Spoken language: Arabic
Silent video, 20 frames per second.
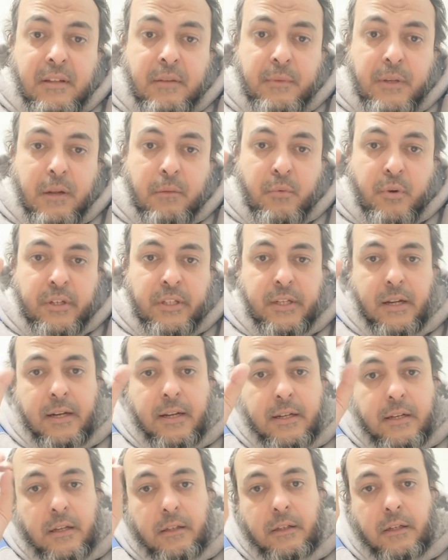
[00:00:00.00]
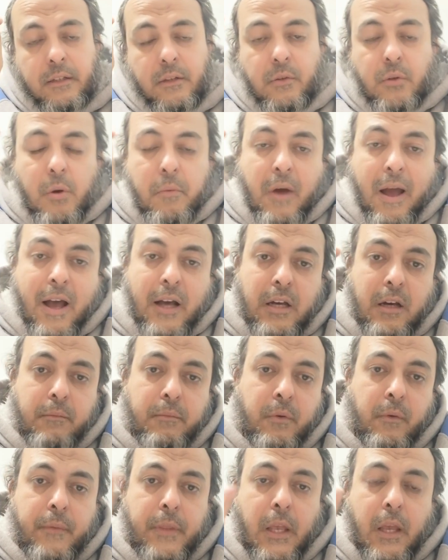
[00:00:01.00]
من اموالنا نحن يعني هم
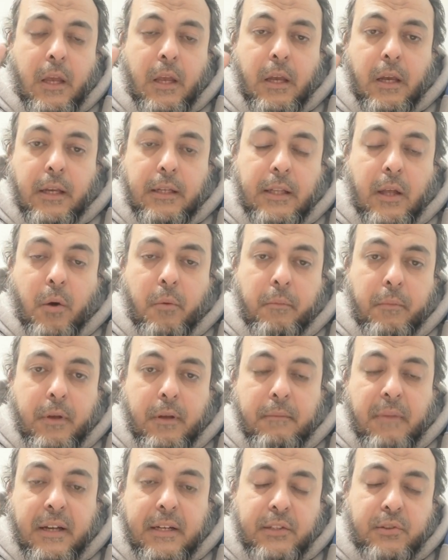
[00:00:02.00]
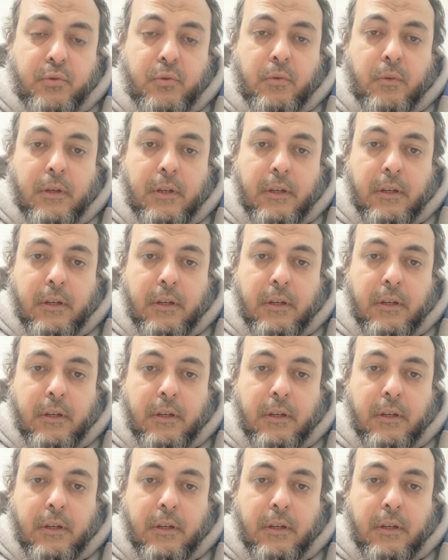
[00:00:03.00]
عقبوا انهم مكثوا